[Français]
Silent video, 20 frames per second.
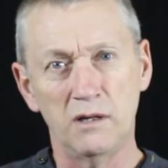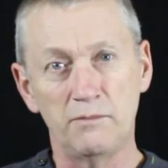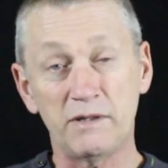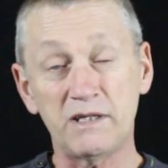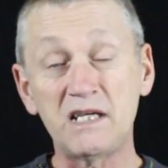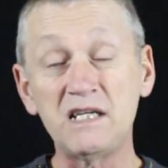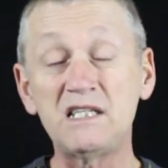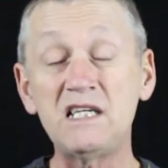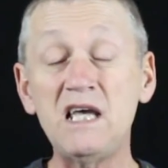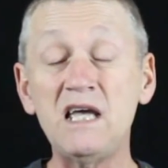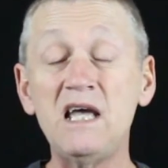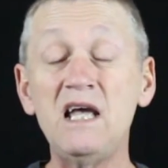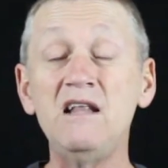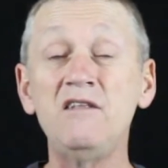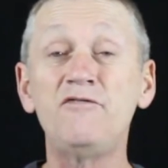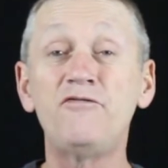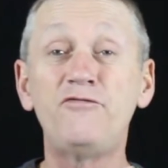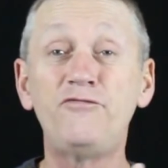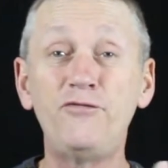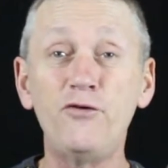Parce qu'il dit,
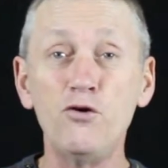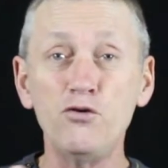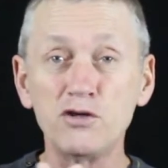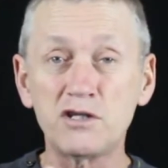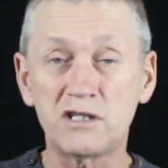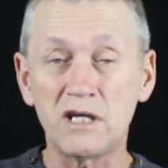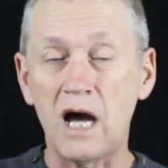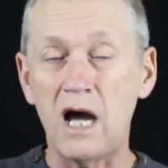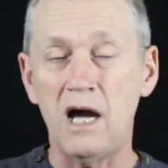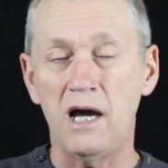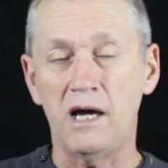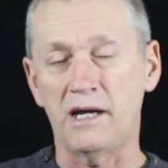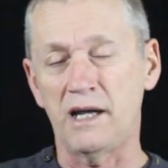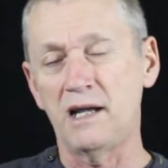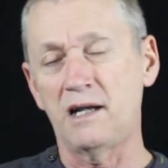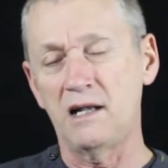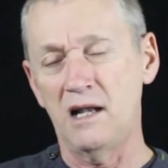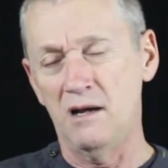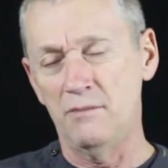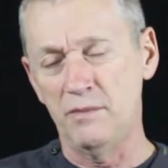il vous a
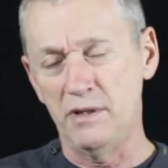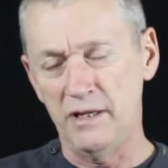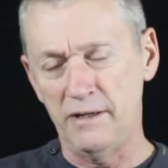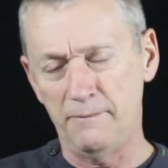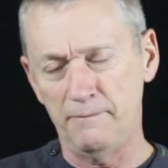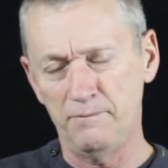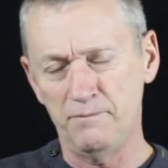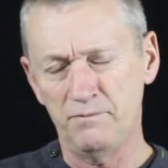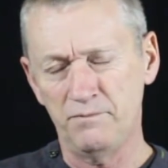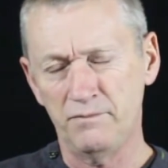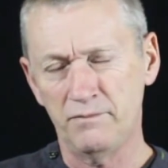réclamé.